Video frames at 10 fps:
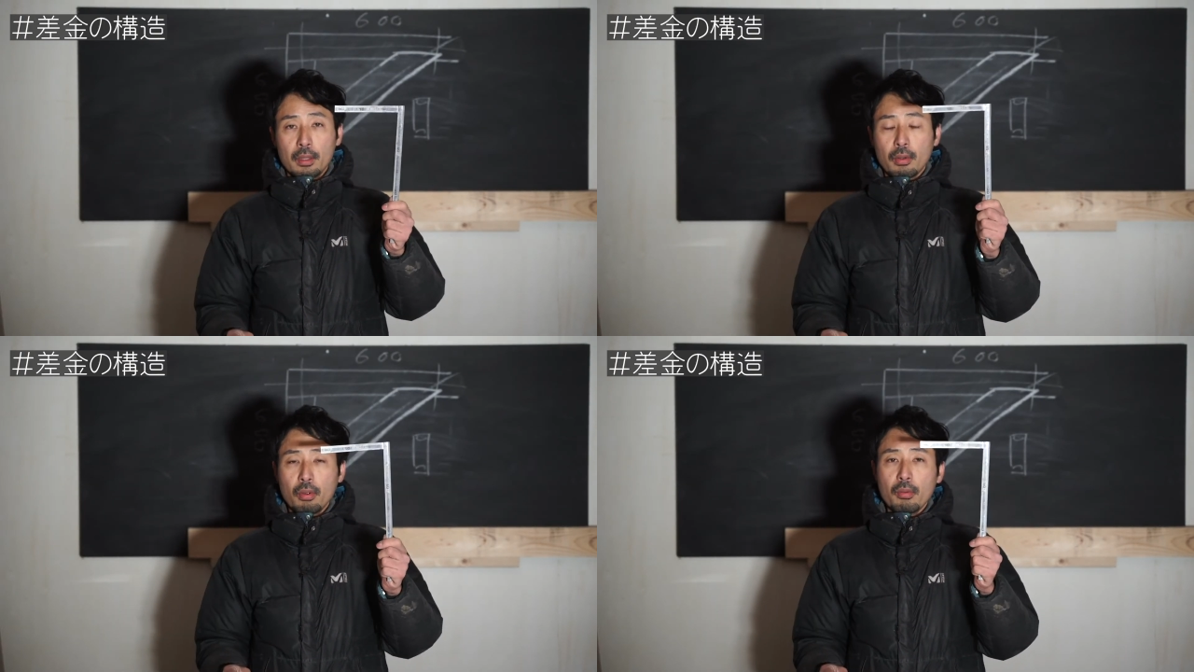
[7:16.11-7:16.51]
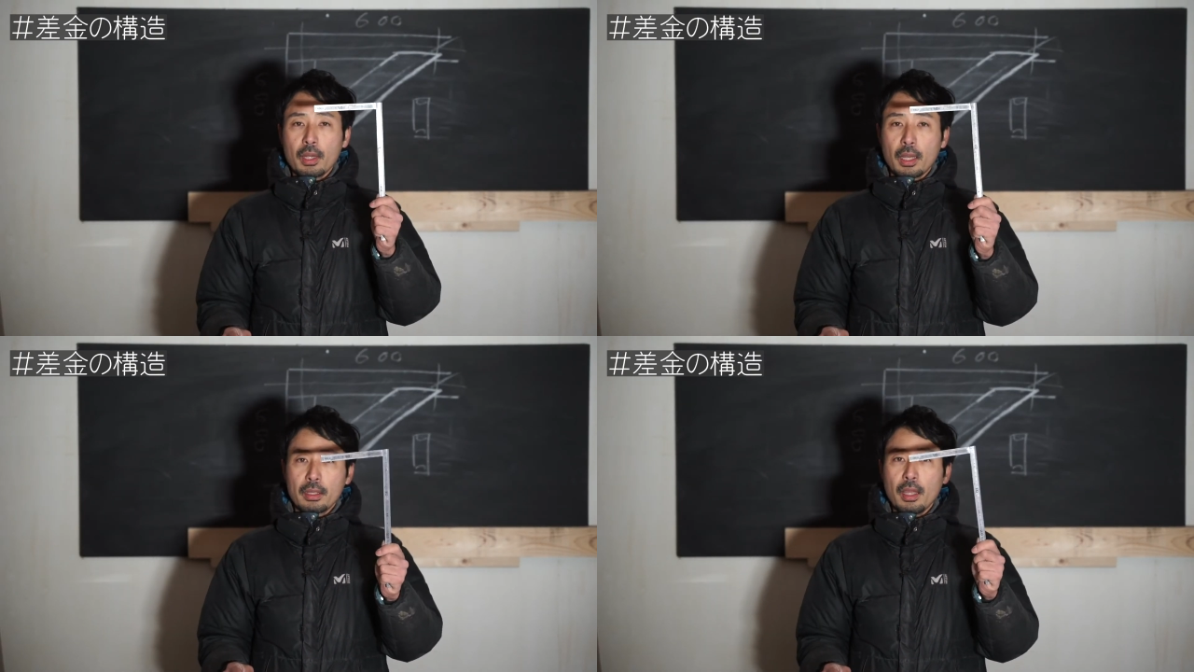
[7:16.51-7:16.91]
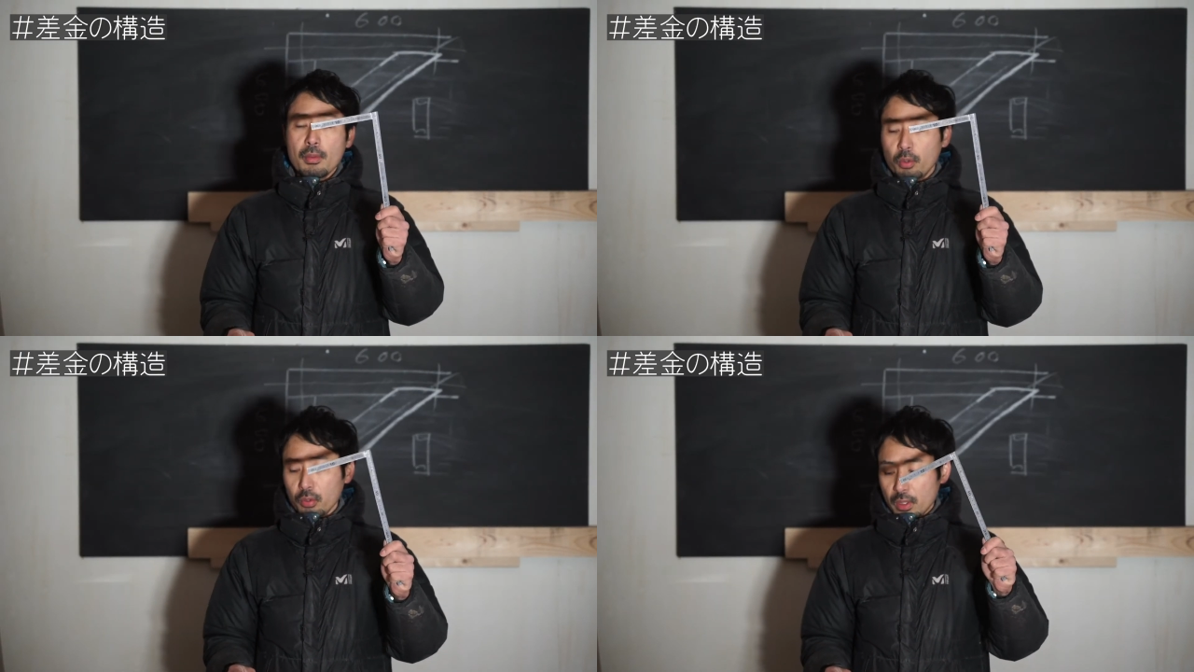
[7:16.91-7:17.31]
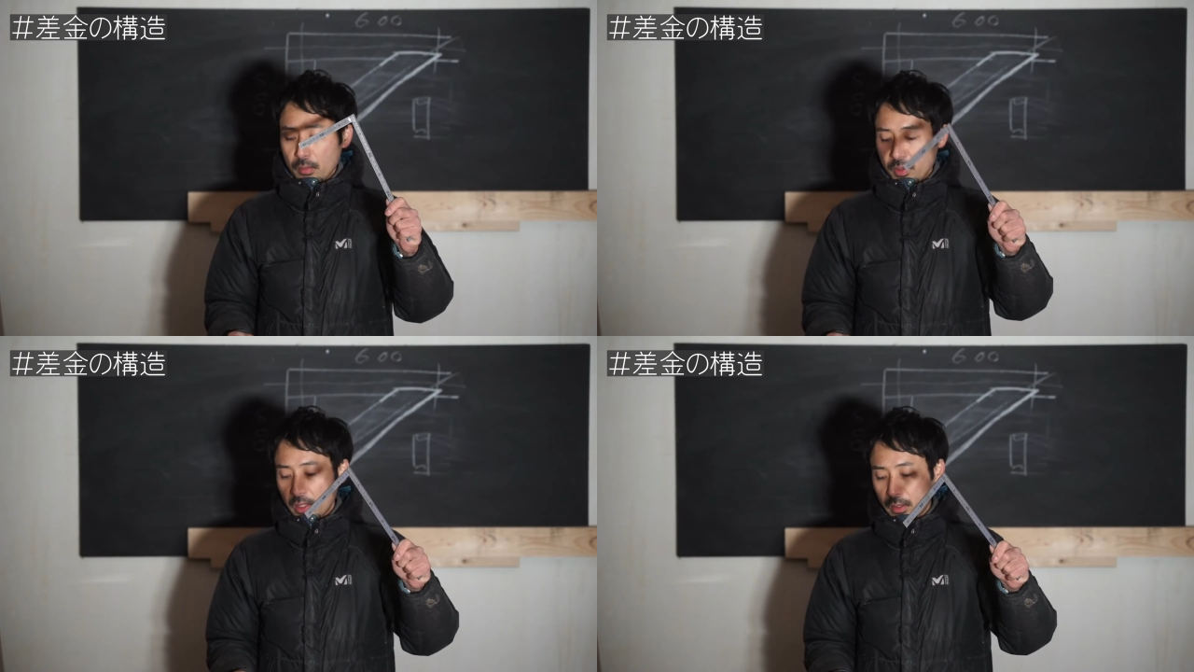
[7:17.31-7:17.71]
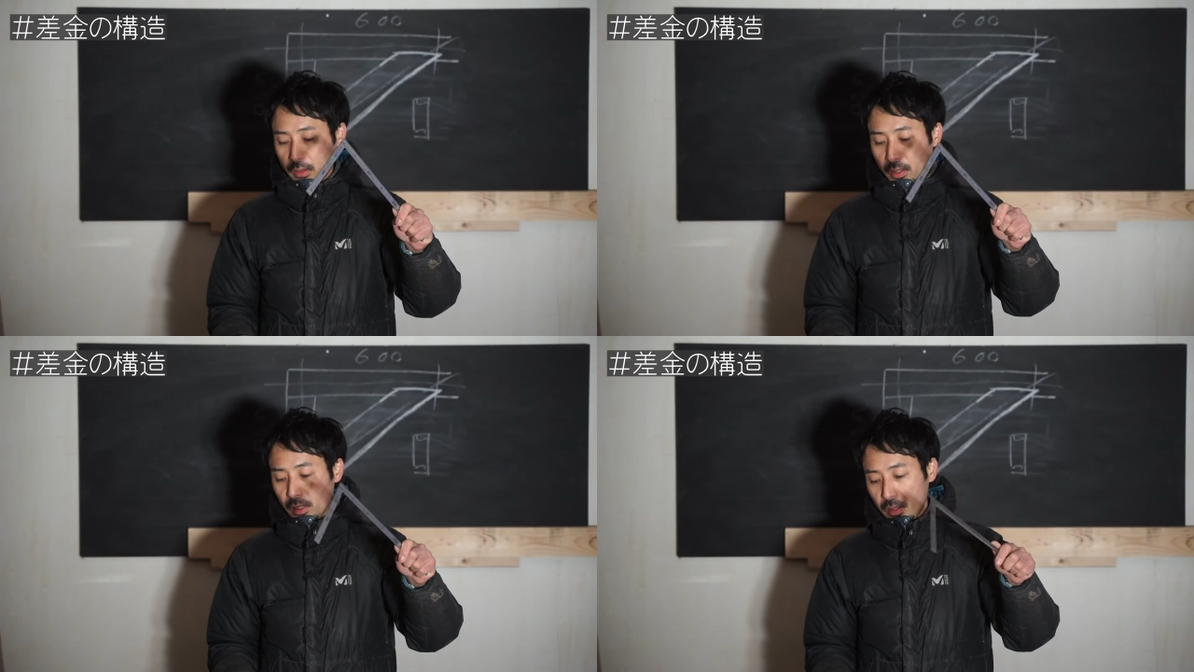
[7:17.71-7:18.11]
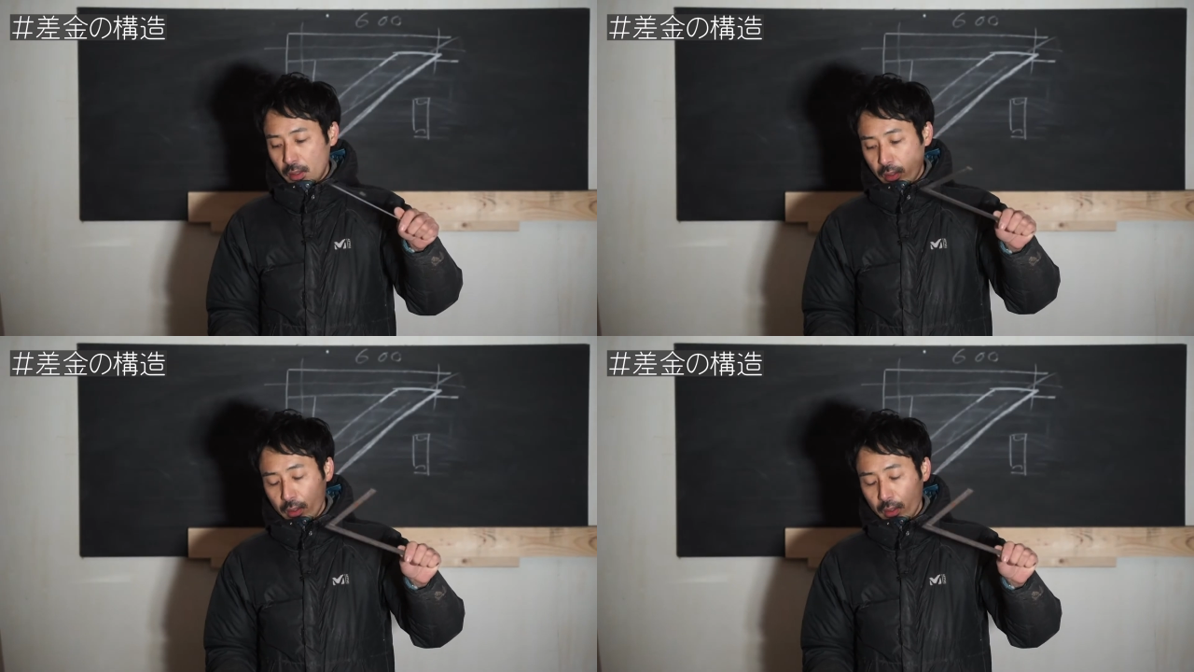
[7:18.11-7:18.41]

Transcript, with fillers: でこれは硬いものに意味があって、